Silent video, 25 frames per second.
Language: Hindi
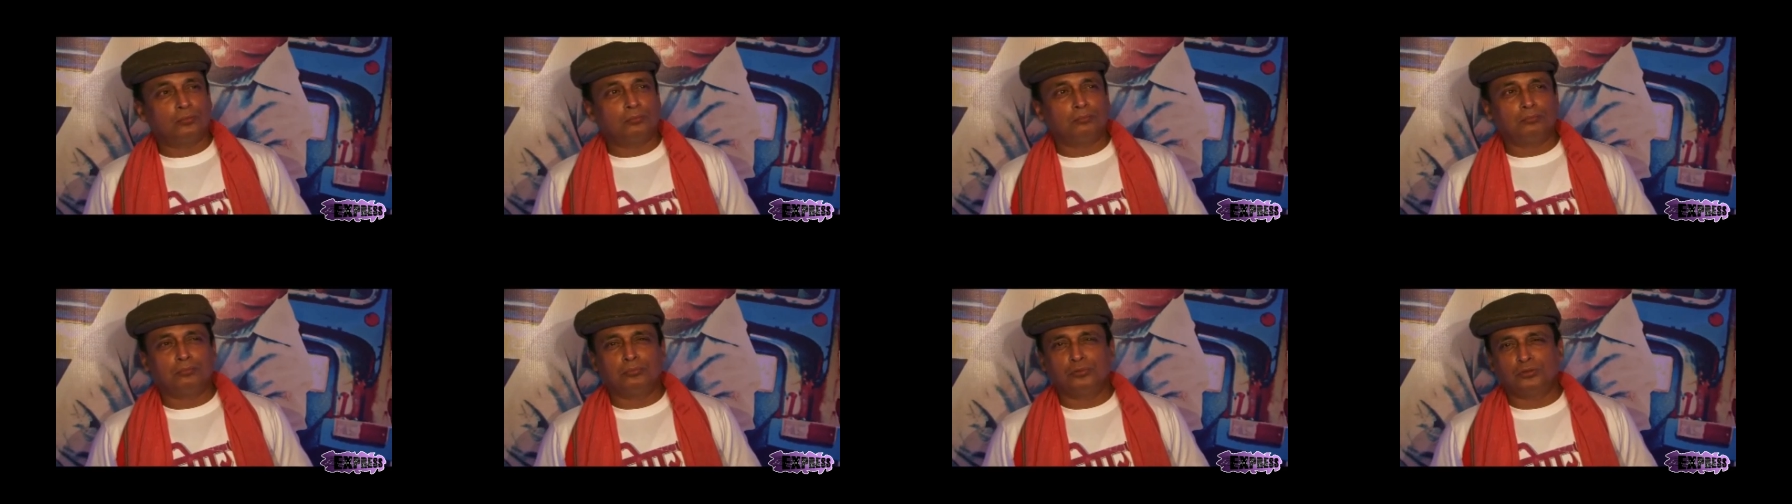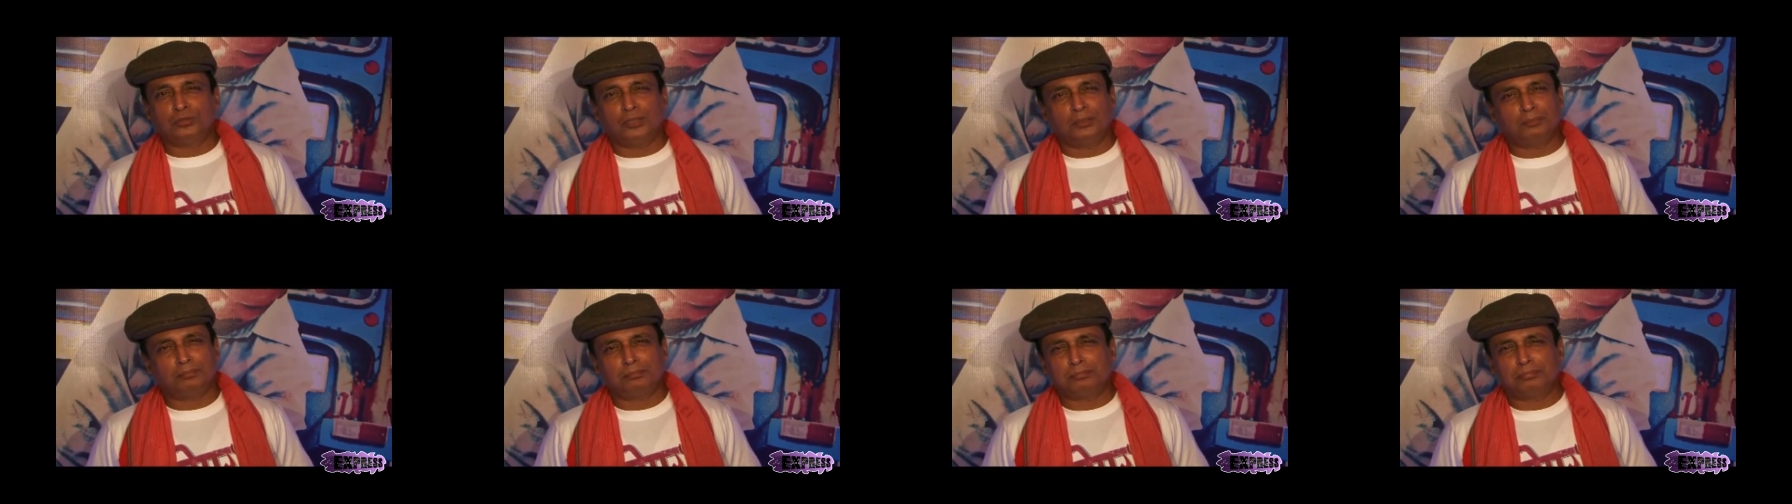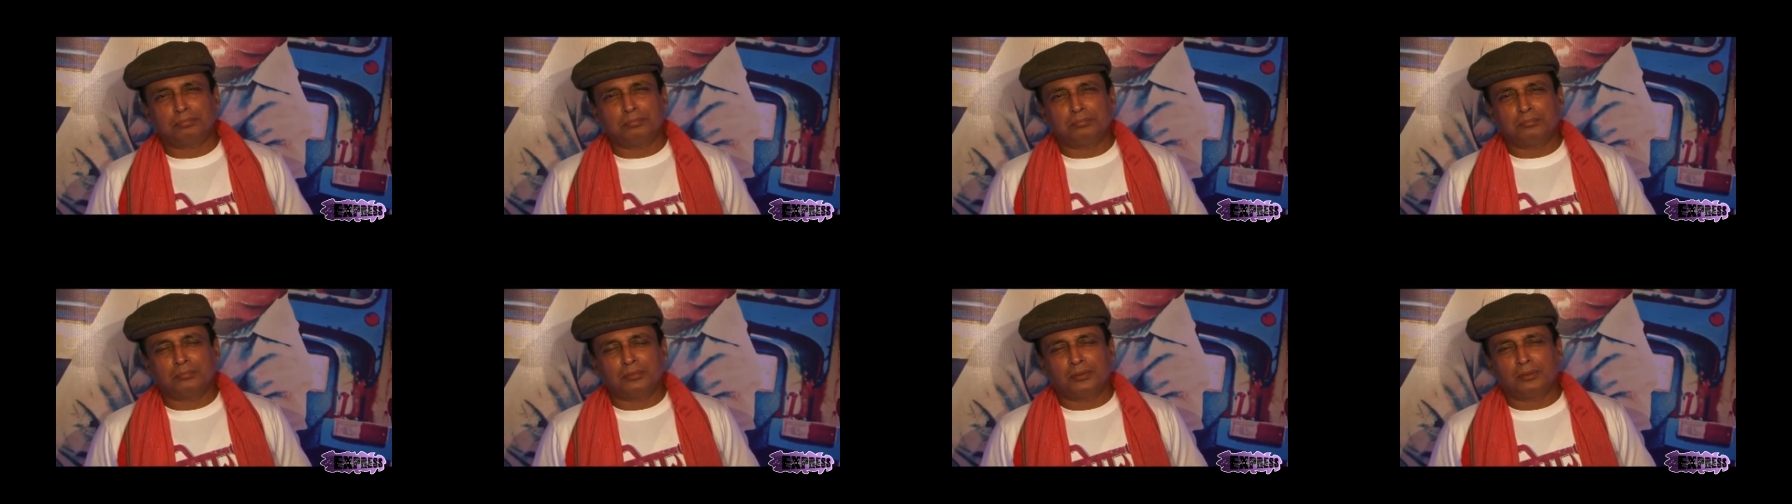तो
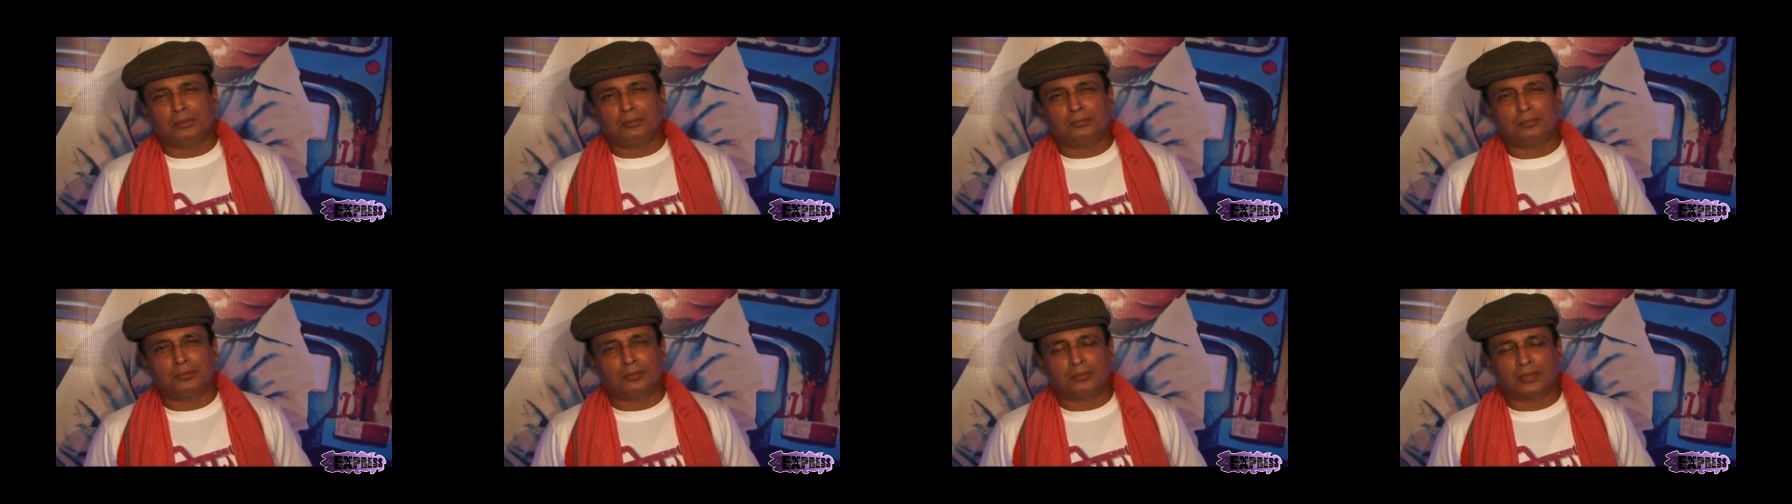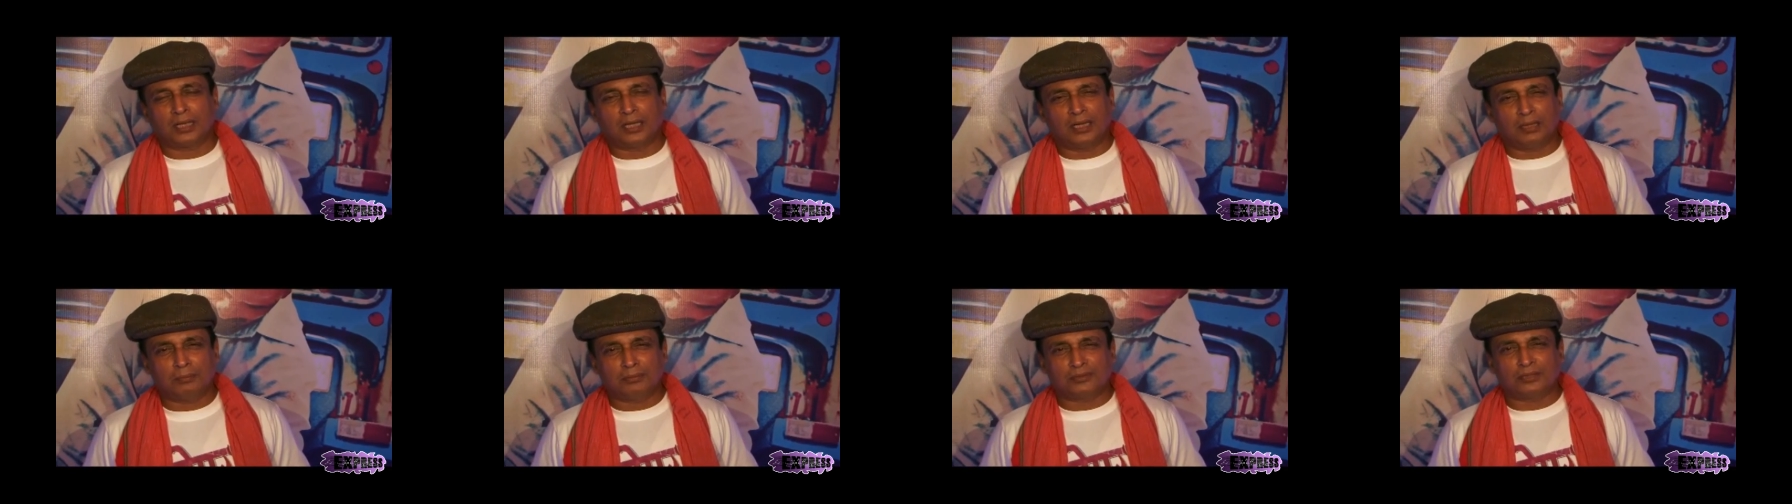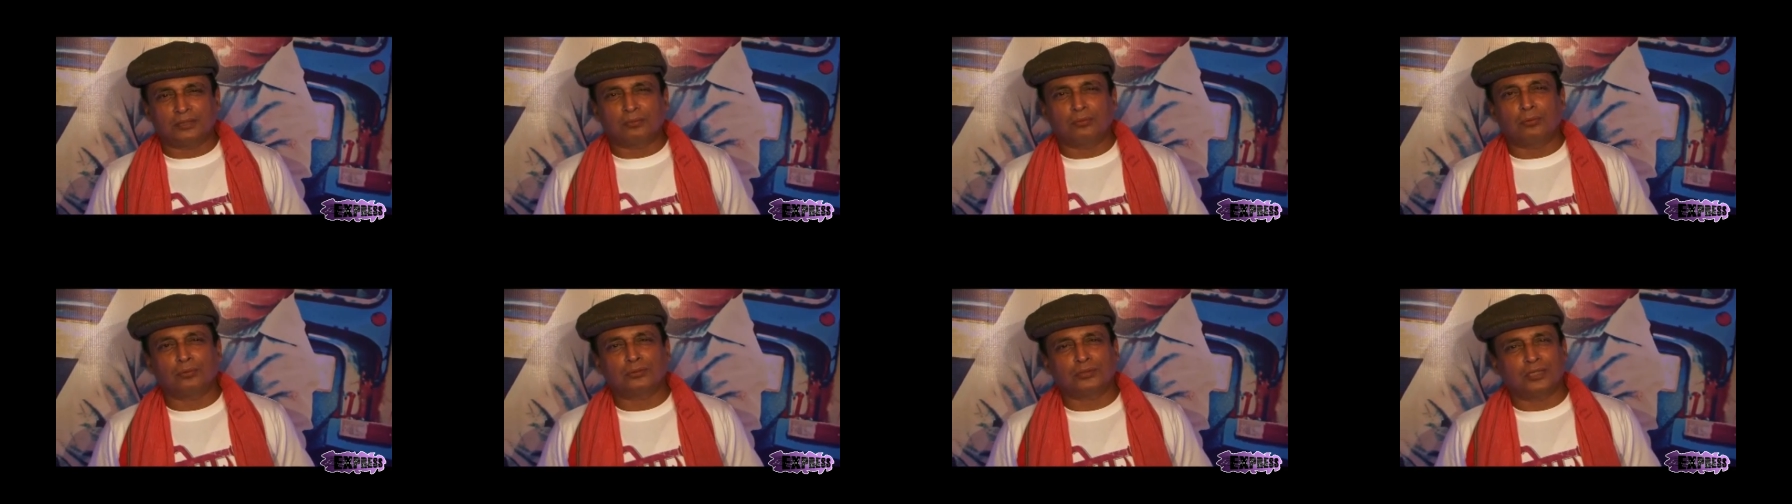मुझे
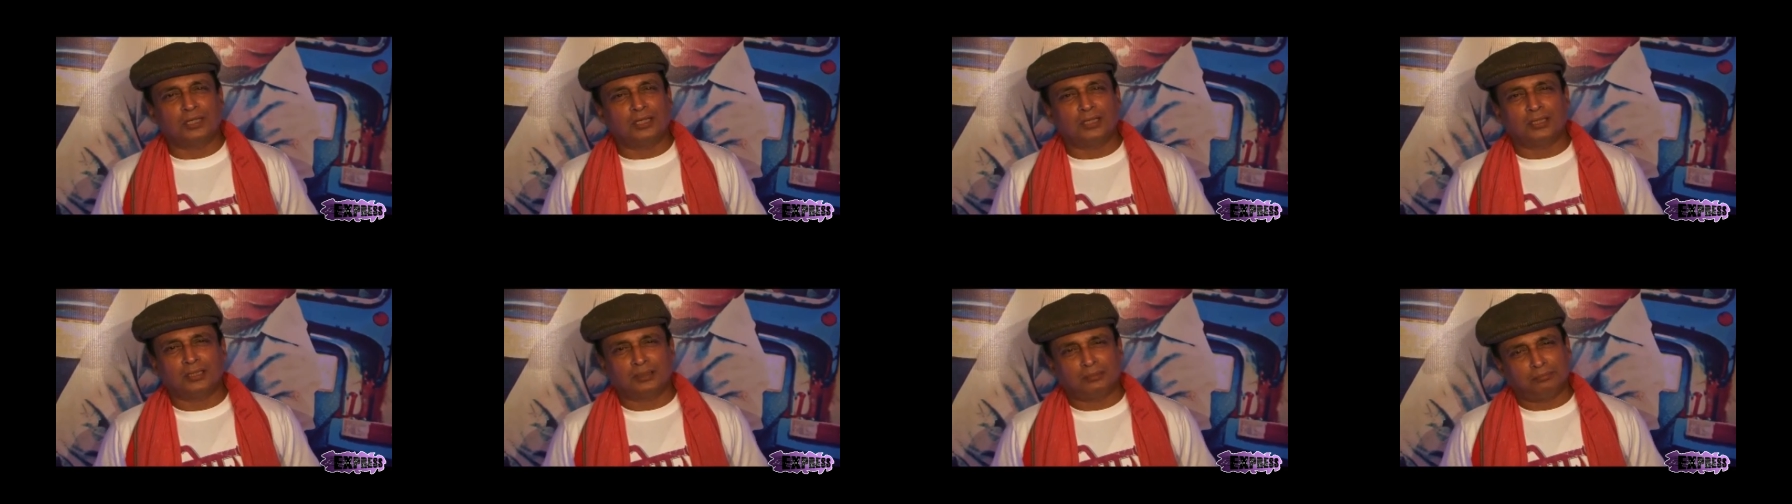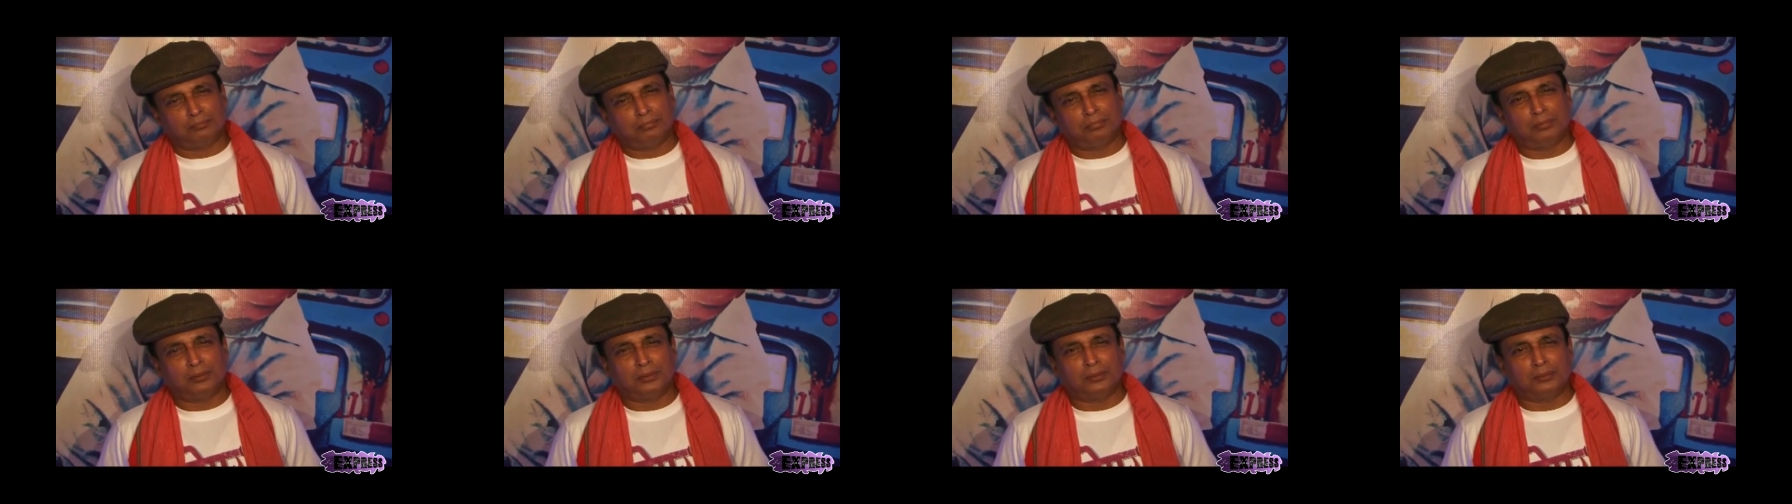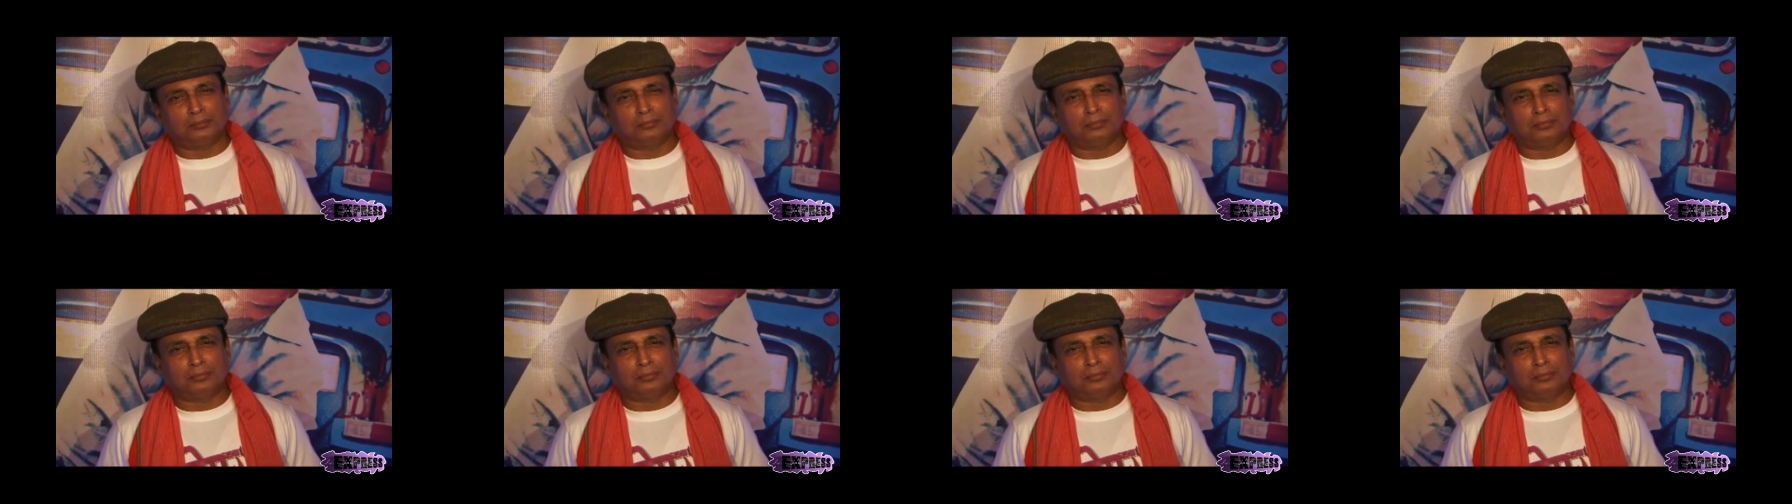कहने में संकोच नहीं कि